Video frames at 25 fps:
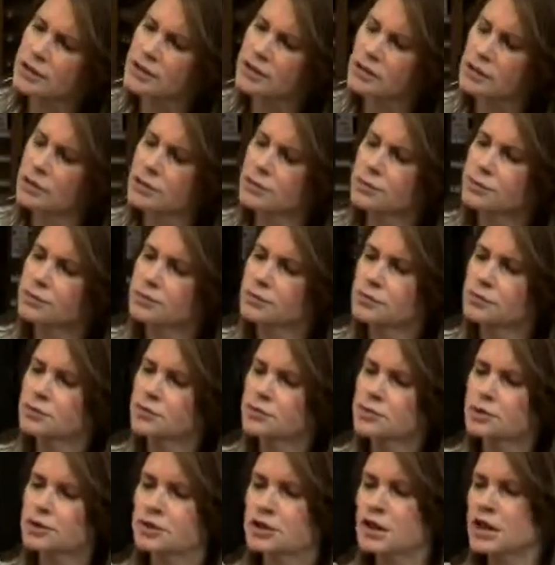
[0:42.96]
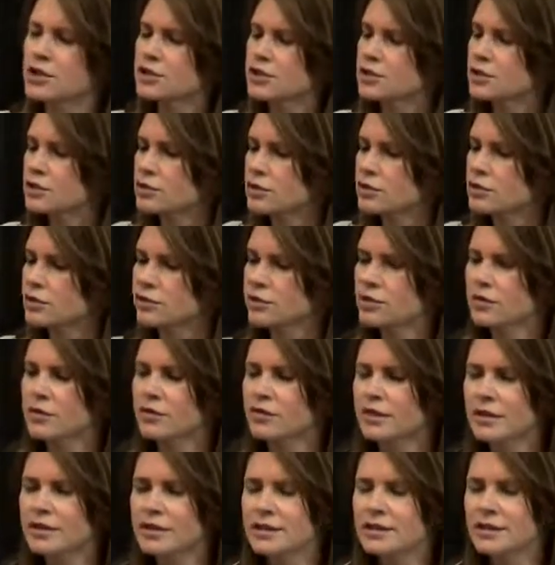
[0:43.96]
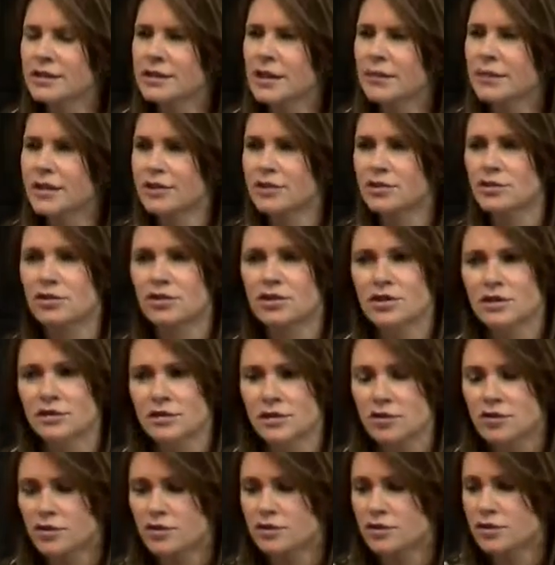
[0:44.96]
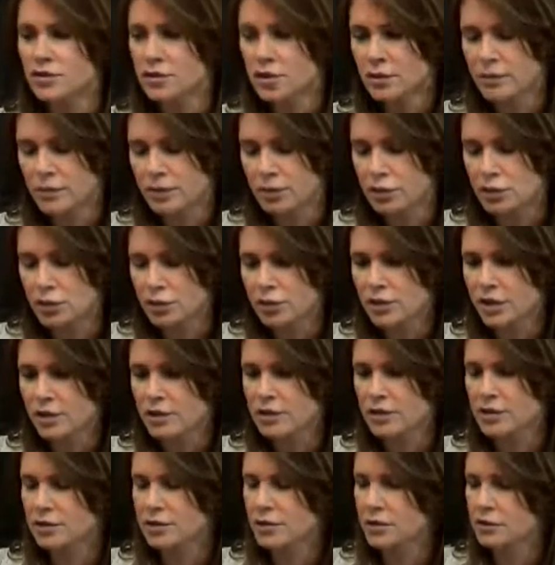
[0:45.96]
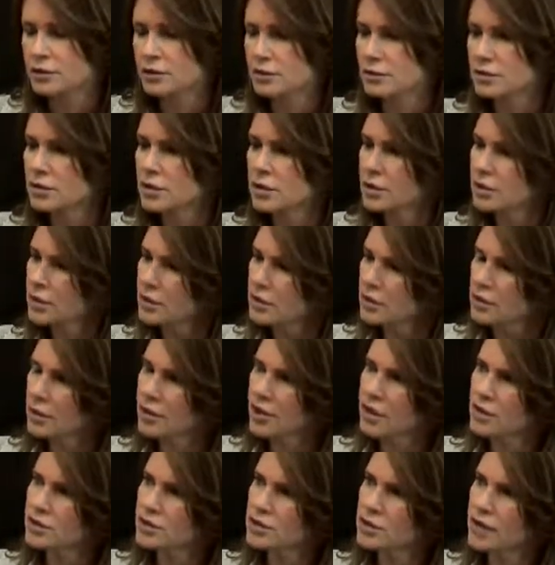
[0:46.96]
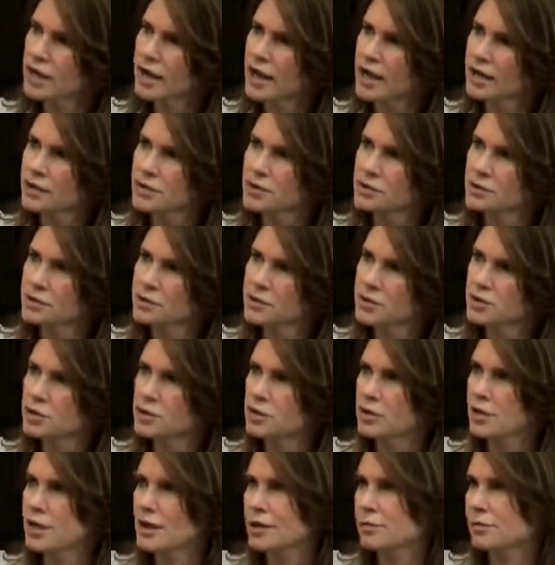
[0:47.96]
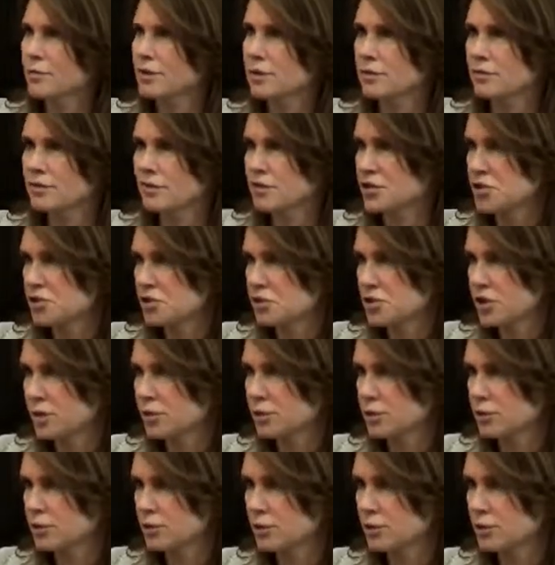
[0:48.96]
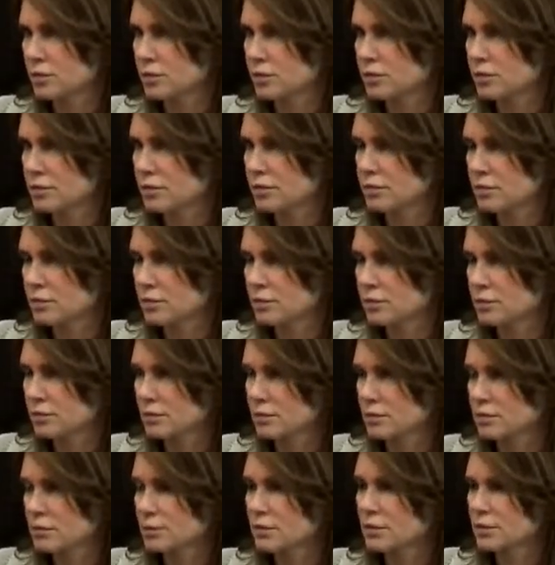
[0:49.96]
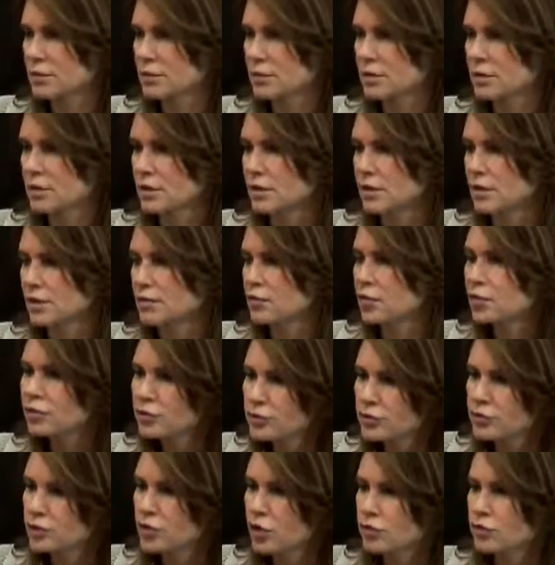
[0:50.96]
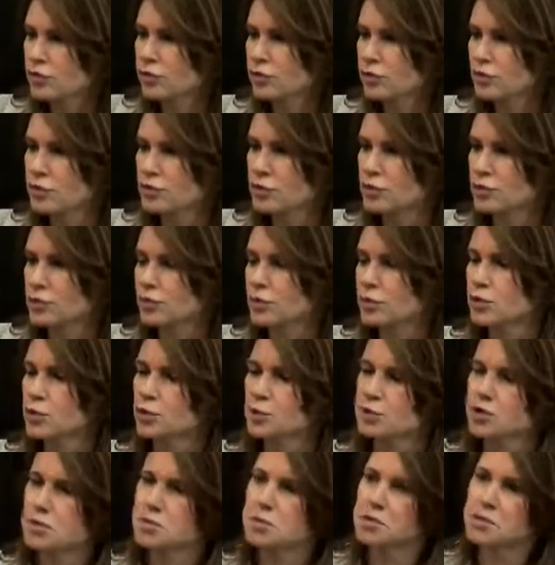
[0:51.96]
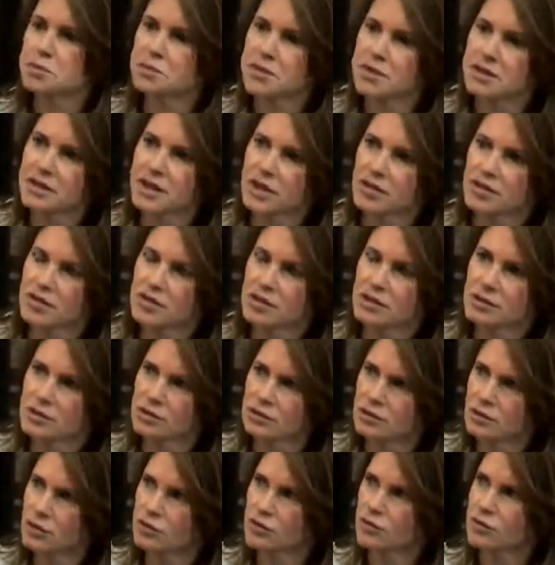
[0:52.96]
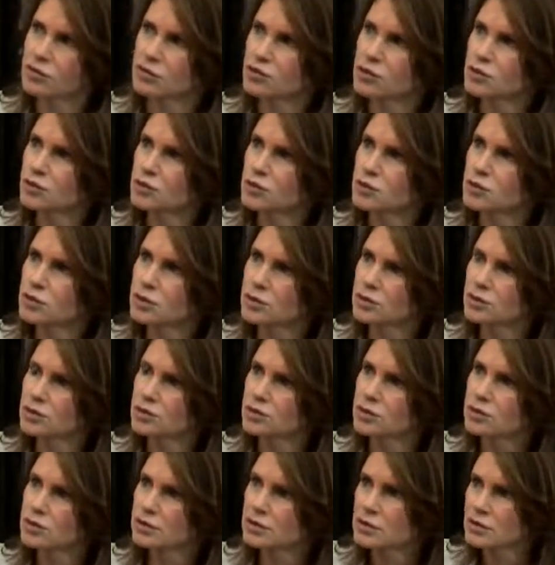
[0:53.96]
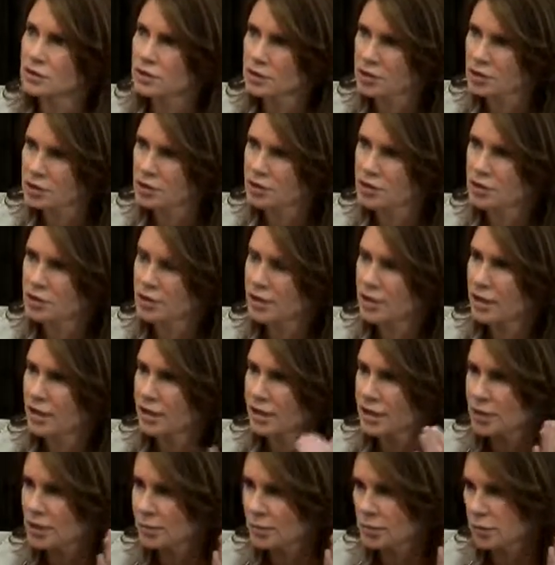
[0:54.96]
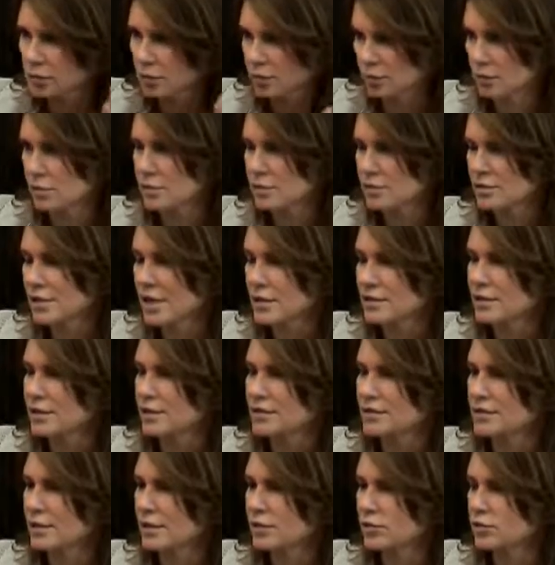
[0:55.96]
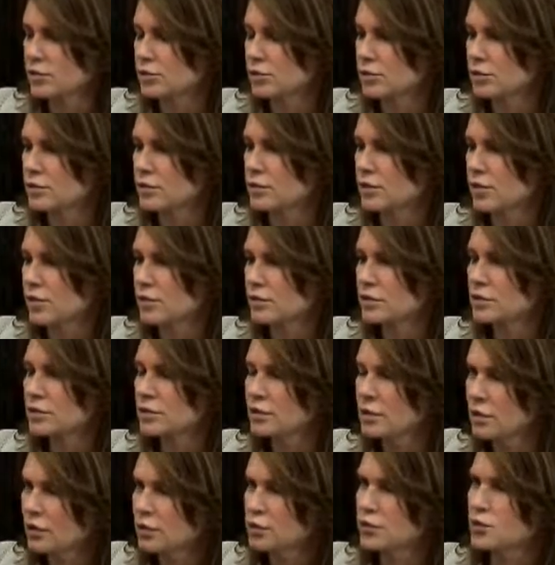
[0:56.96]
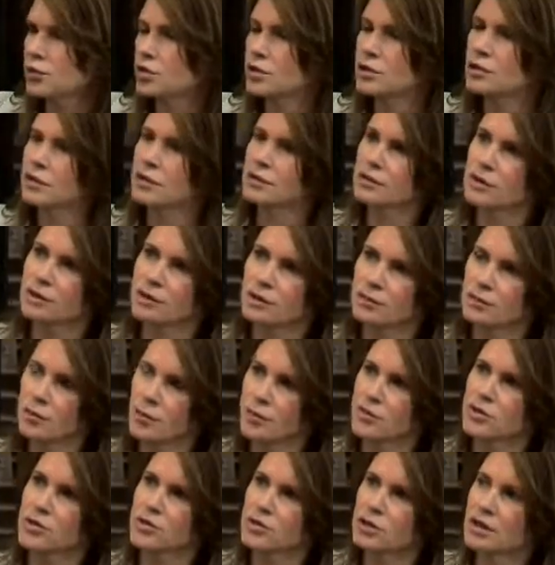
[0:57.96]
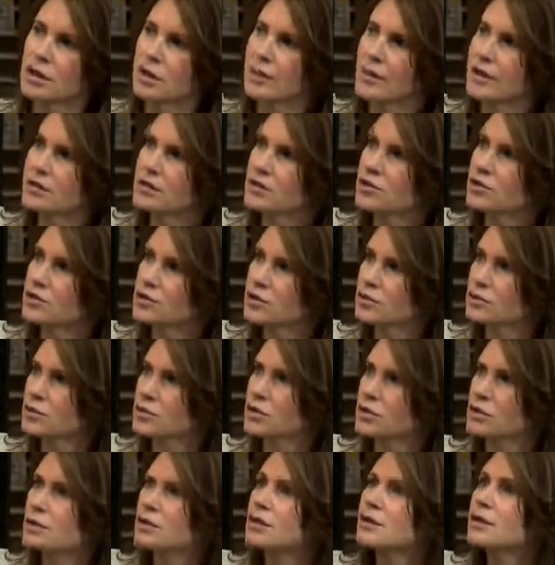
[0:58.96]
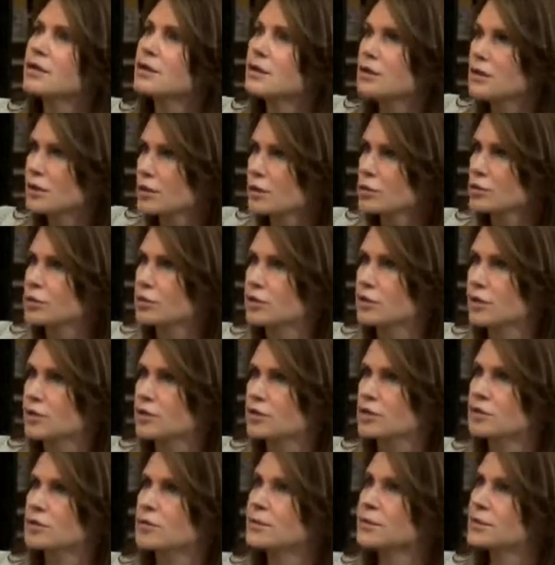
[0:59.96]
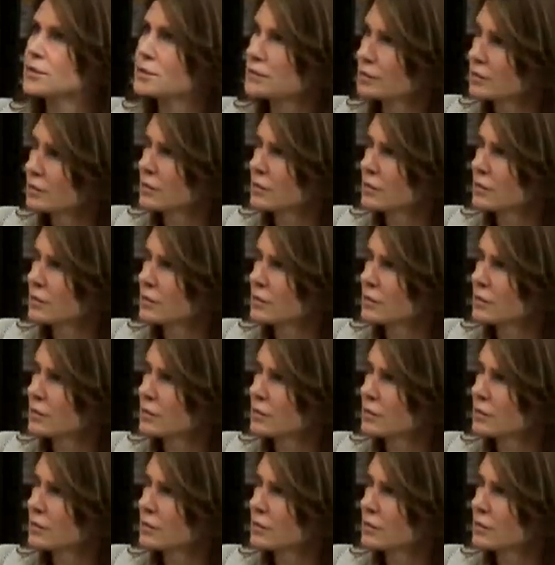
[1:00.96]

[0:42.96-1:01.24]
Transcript: jest to strasznie skodyfikowane i dramatycznie właściwie trzeba szukać tych. Y, każdy akt, pierwszy akt ma 20 minut, y, y, do, do 20 minut, może mieć 15 do 20 minut. Także jak gdyby osadza całość historii i kończy się na takim momencie dramatycznym, że który jak gdyby